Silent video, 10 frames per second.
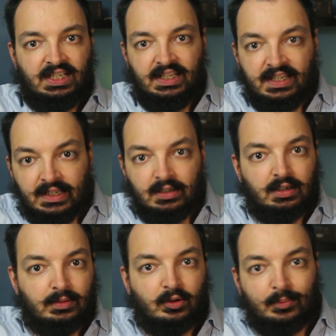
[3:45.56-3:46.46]
Et
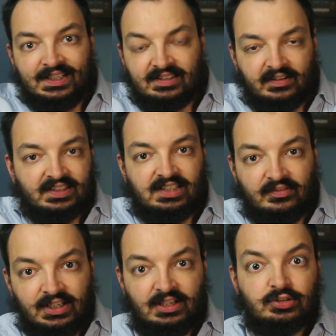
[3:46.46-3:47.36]
bon, bah, ils traversent la
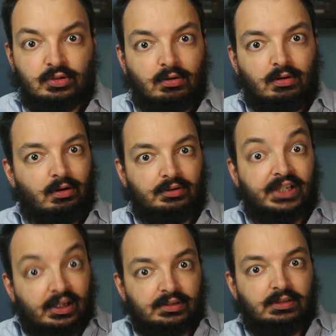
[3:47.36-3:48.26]
ville, les gens
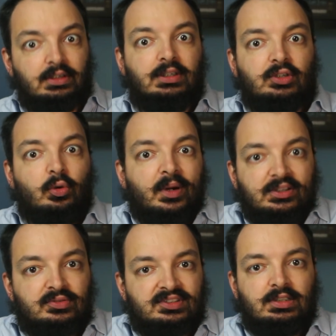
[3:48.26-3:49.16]
regardent et ils
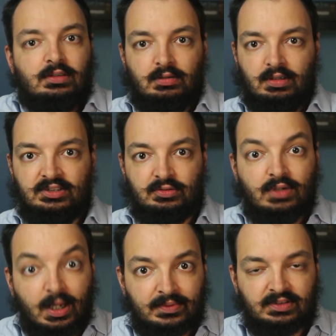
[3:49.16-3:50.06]
comprennent que c'est
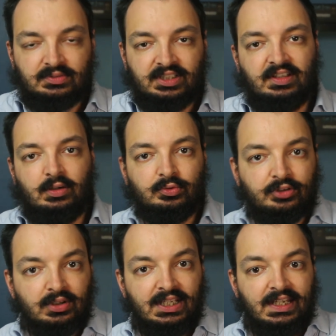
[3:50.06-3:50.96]
Esculape, ils sont très très contents.